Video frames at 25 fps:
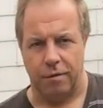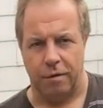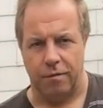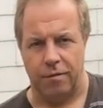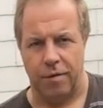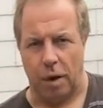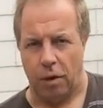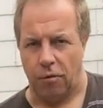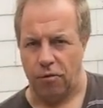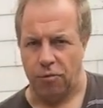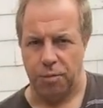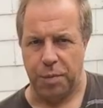
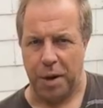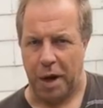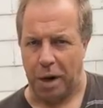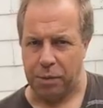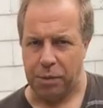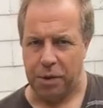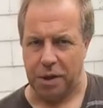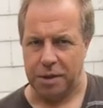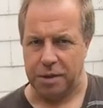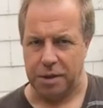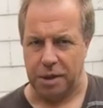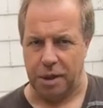wenn wir auf dem
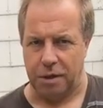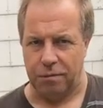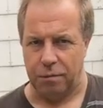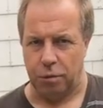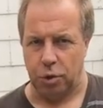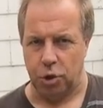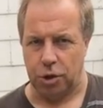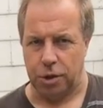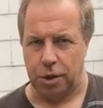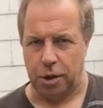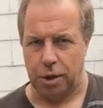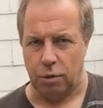Parkplatz
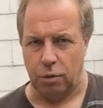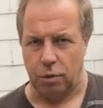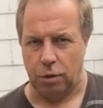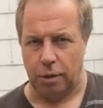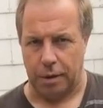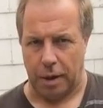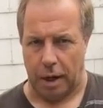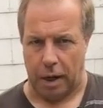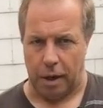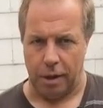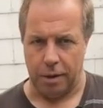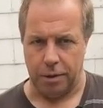irgendwo stehen
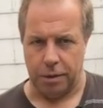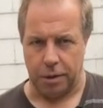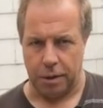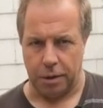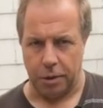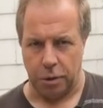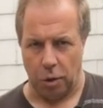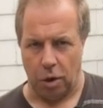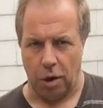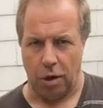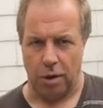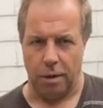und alle
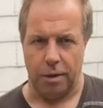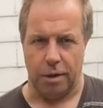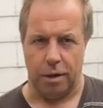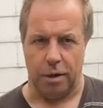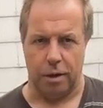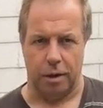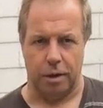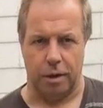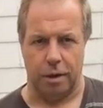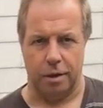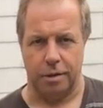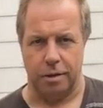dann doch
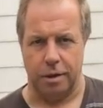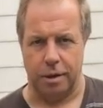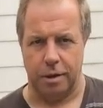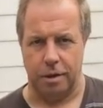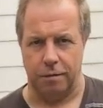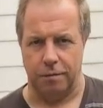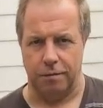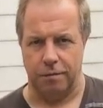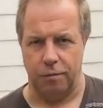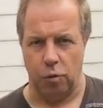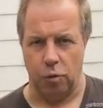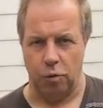äh,
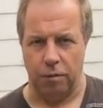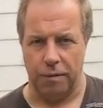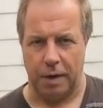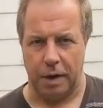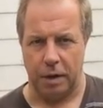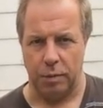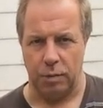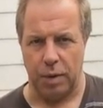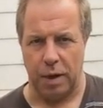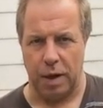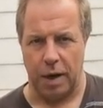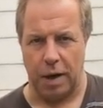den
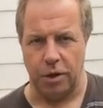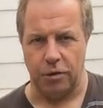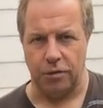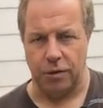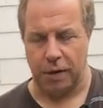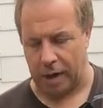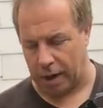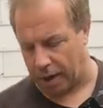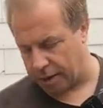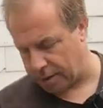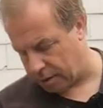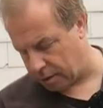Wohnwagenbereich
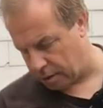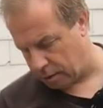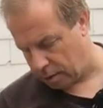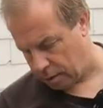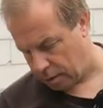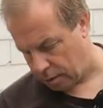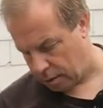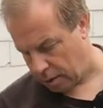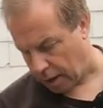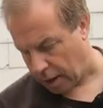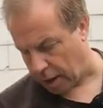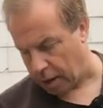
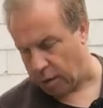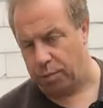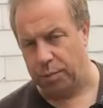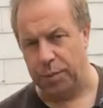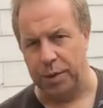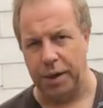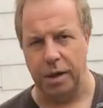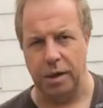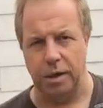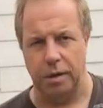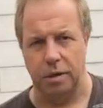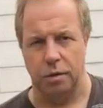verlassen,
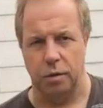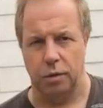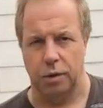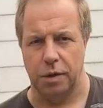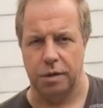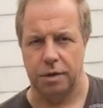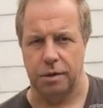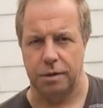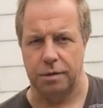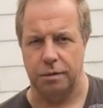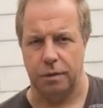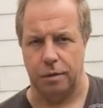anbringen,
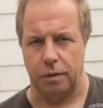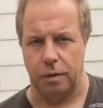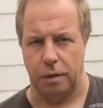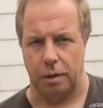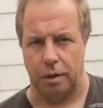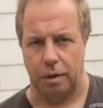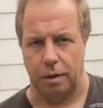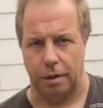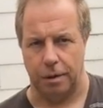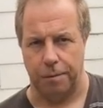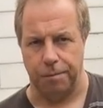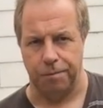sodass es äh,
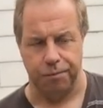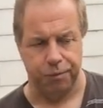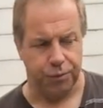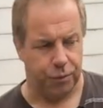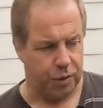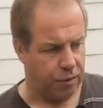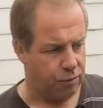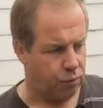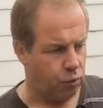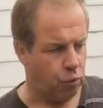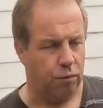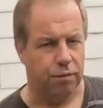
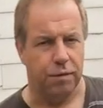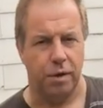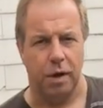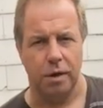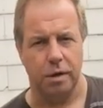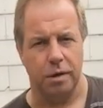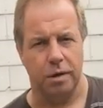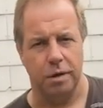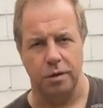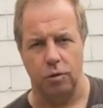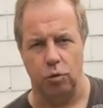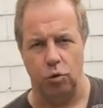der
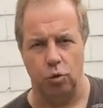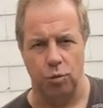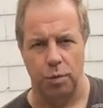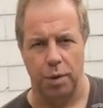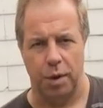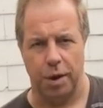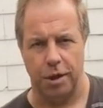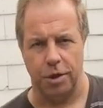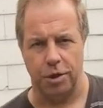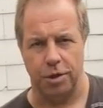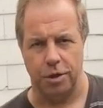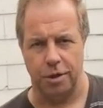Wohnwagen nicht
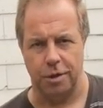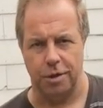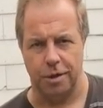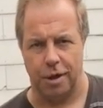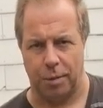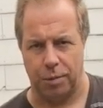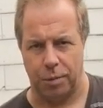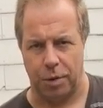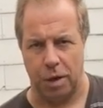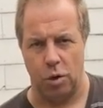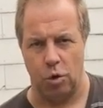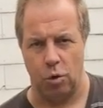
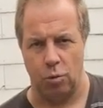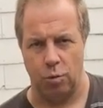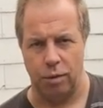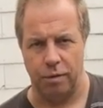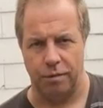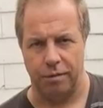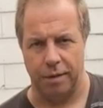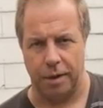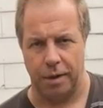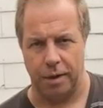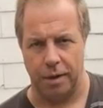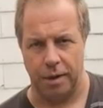unberechtigt
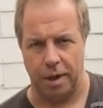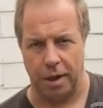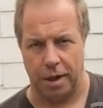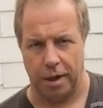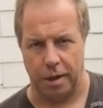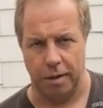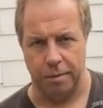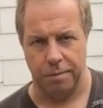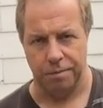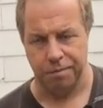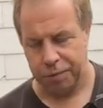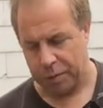abgekuppelt werden
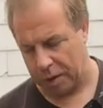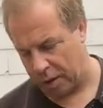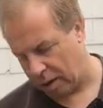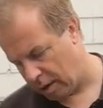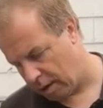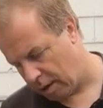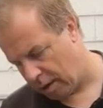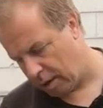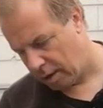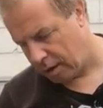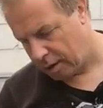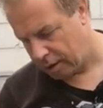kann.
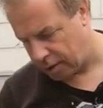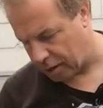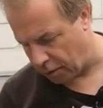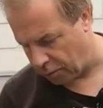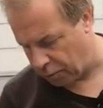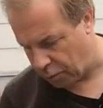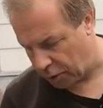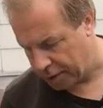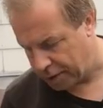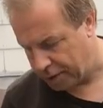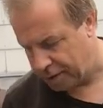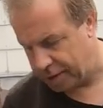
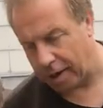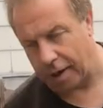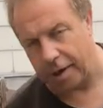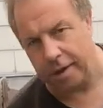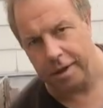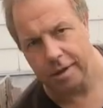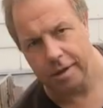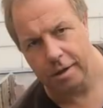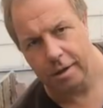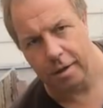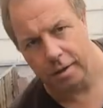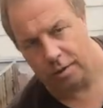Dafür ist es
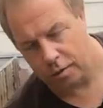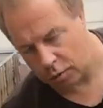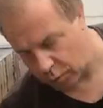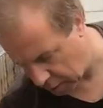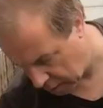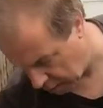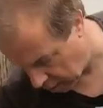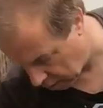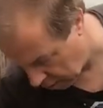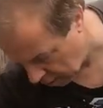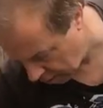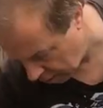eigentlich ganz
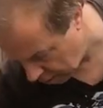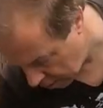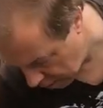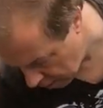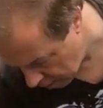okay.